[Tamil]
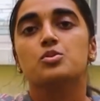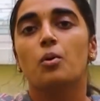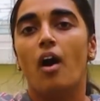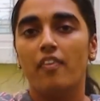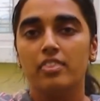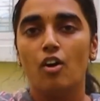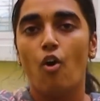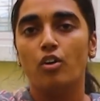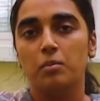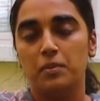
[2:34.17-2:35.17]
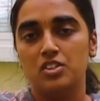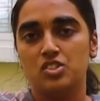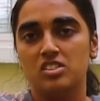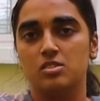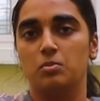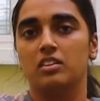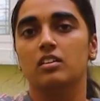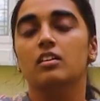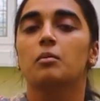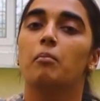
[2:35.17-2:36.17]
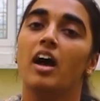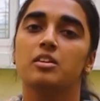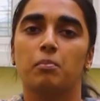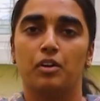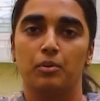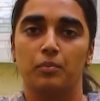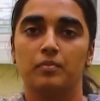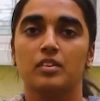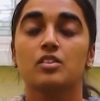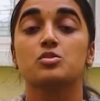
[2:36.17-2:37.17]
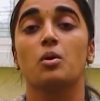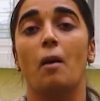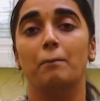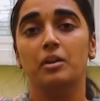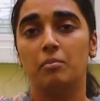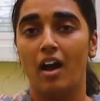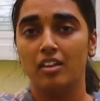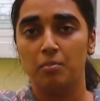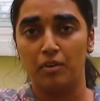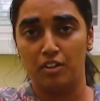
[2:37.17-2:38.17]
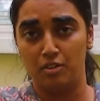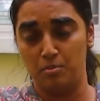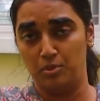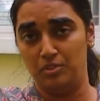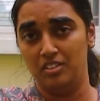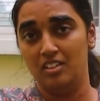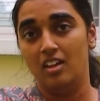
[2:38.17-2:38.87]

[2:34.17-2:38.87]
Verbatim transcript: ஸோ அந்த ஆக்கியபேஷன்ஸ் வந்து பாதிப்படையும் ஸோ அப்படி பாதிப்படையும் போது